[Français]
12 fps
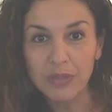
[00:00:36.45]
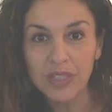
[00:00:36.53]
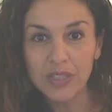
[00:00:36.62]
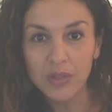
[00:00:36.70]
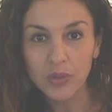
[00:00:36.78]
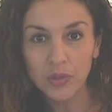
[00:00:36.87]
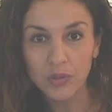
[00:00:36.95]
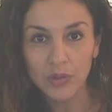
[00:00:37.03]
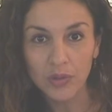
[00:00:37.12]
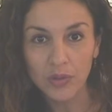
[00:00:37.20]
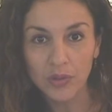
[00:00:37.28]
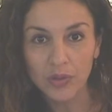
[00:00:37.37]
des
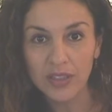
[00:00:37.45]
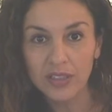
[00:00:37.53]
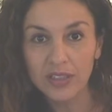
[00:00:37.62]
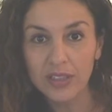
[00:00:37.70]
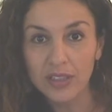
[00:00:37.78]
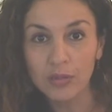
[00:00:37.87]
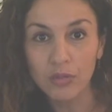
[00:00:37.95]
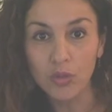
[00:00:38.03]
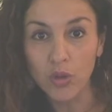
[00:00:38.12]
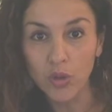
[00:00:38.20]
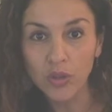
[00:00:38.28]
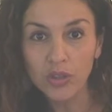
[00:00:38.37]
missions euh, d'intérim
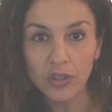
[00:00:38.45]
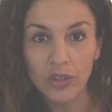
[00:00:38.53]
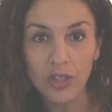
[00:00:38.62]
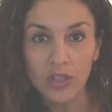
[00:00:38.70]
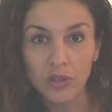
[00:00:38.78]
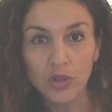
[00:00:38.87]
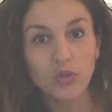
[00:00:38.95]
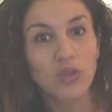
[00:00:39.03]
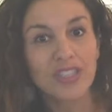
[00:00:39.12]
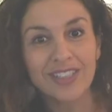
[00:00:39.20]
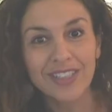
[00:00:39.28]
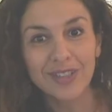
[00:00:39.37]
ou autres dans
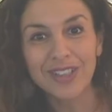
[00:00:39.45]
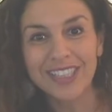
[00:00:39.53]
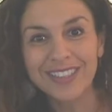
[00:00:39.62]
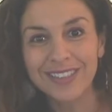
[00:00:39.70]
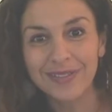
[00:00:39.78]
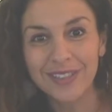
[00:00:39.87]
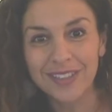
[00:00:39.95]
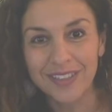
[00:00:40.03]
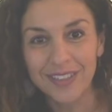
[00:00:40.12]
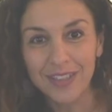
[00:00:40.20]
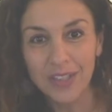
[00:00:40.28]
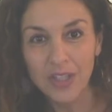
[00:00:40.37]
tous les secteurs
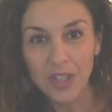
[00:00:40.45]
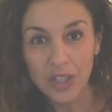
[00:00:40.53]
d'activité